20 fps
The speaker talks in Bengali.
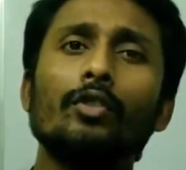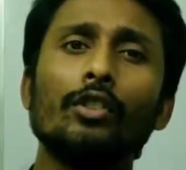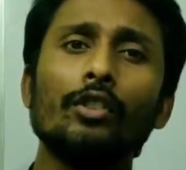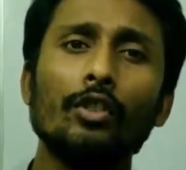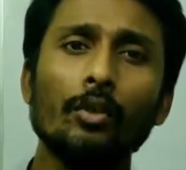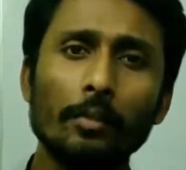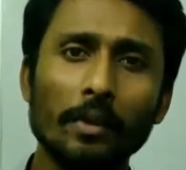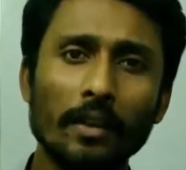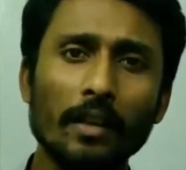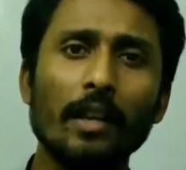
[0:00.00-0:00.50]

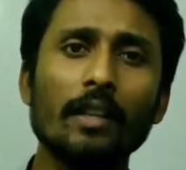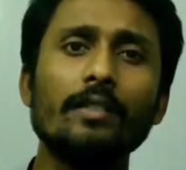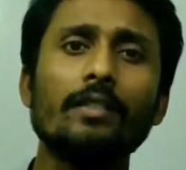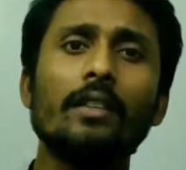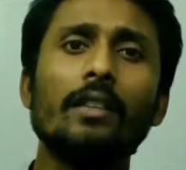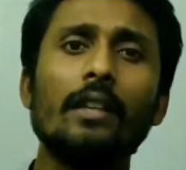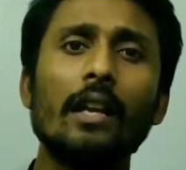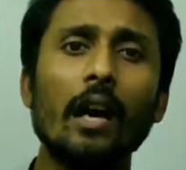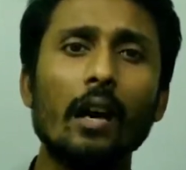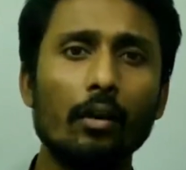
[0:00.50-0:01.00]
যদি তোমরা
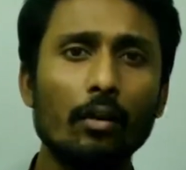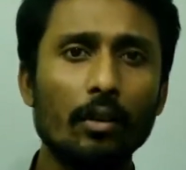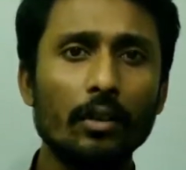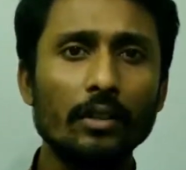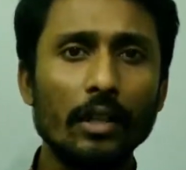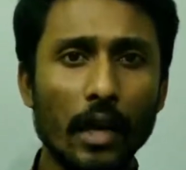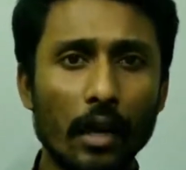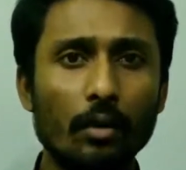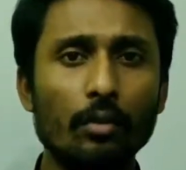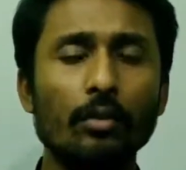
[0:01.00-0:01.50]
ক্লাসটি না
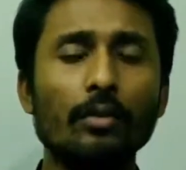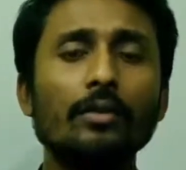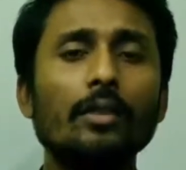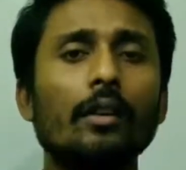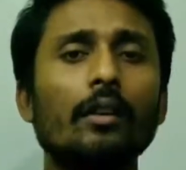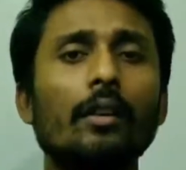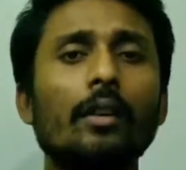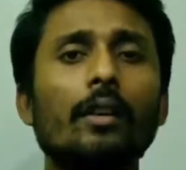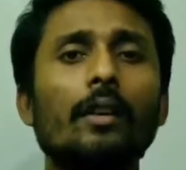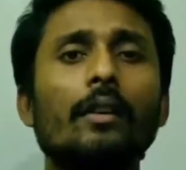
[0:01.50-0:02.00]
করে থাকো
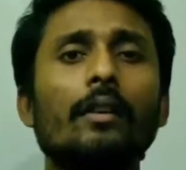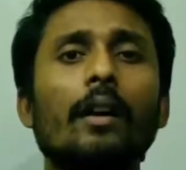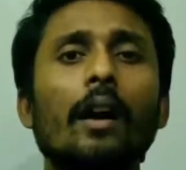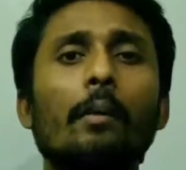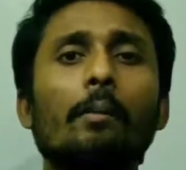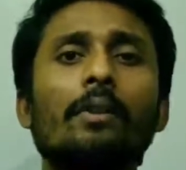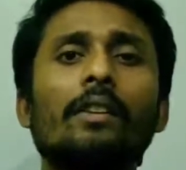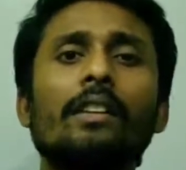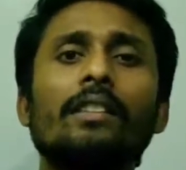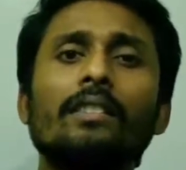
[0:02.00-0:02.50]
তাহলে
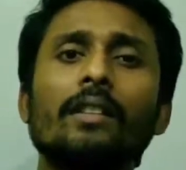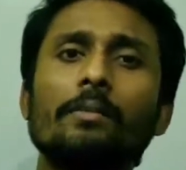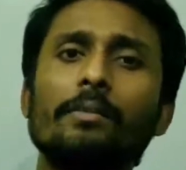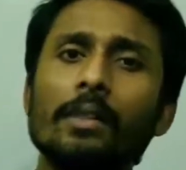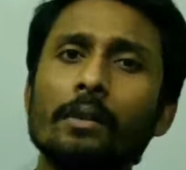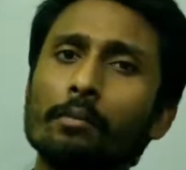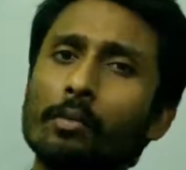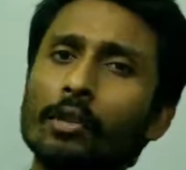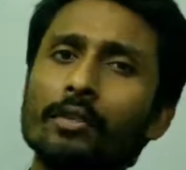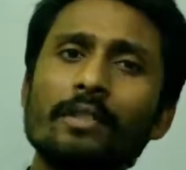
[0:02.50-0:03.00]
আমি
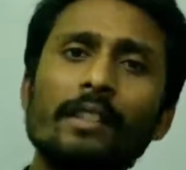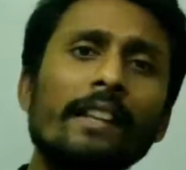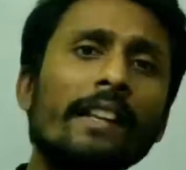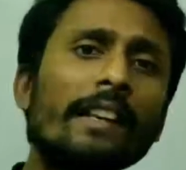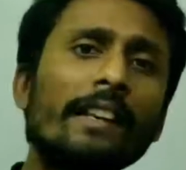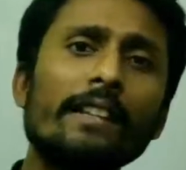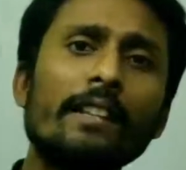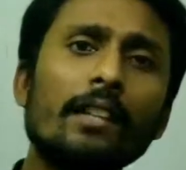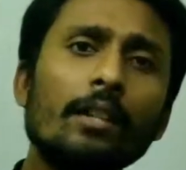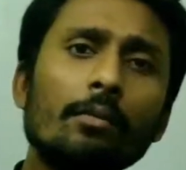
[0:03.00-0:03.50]
ডিসক্রিপশন বক্সে
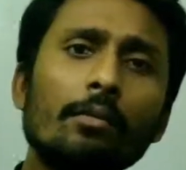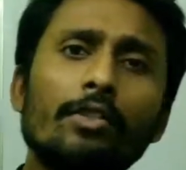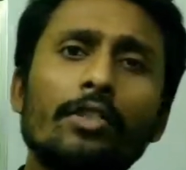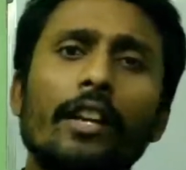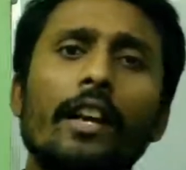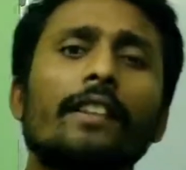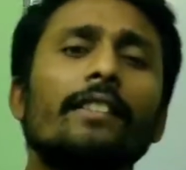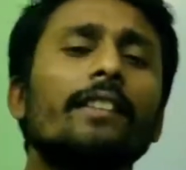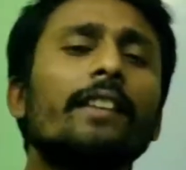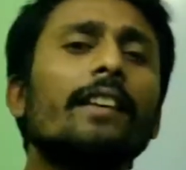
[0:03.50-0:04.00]
লিঙ্ক দিয়ে দেবো
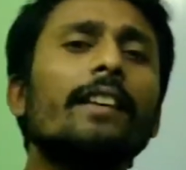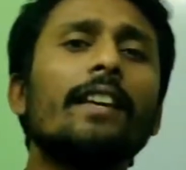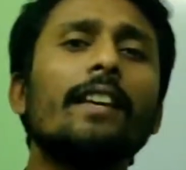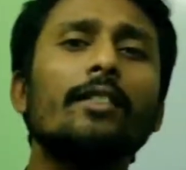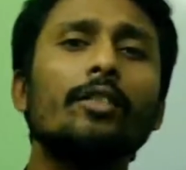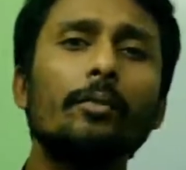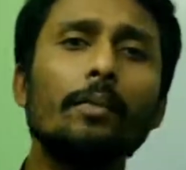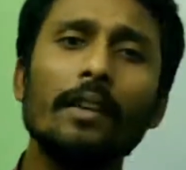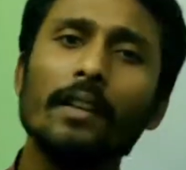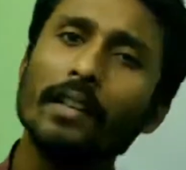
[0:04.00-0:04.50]
সেখান থেকে
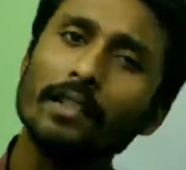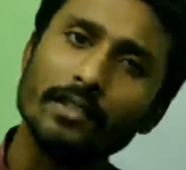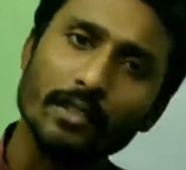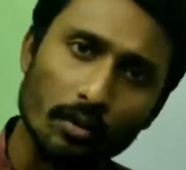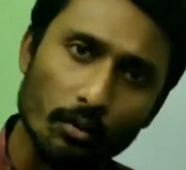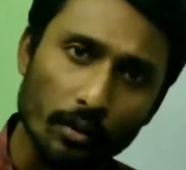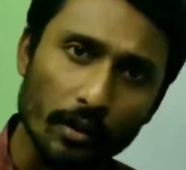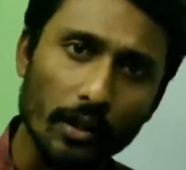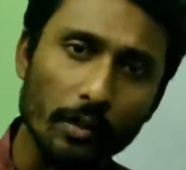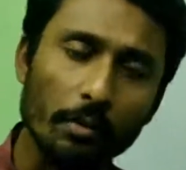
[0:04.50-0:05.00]
গিয়ে তোমরা
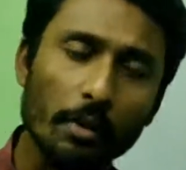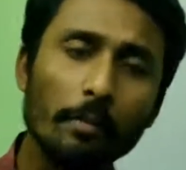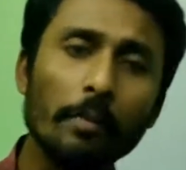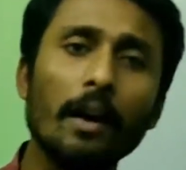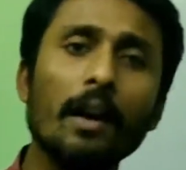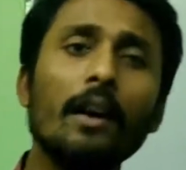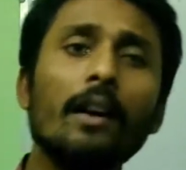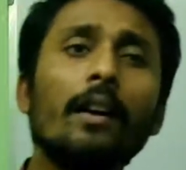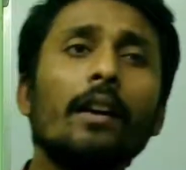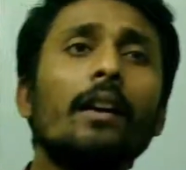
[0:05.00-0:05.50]
ক্লাসটা করে নেবে
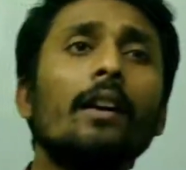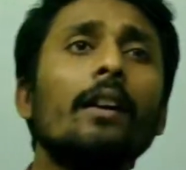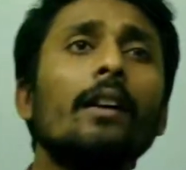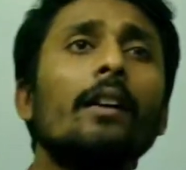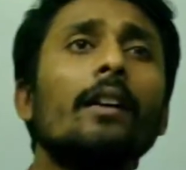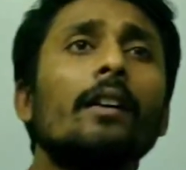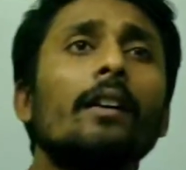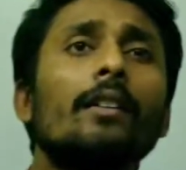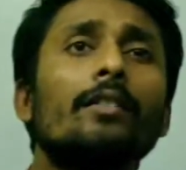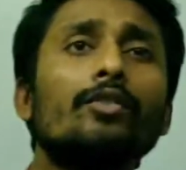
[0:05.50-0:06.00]
বা
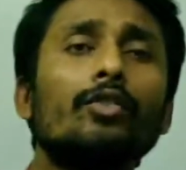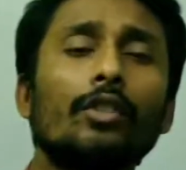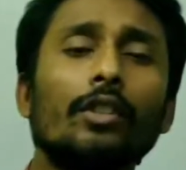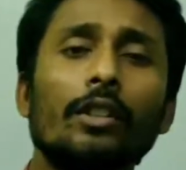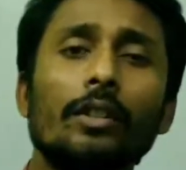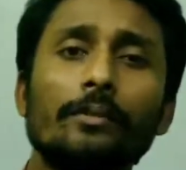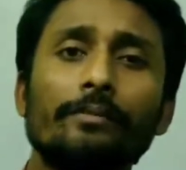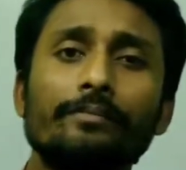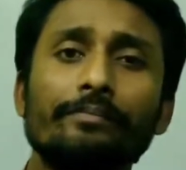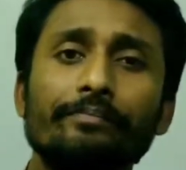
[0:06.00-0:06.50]

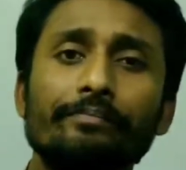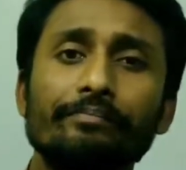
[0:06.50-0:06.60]
যদি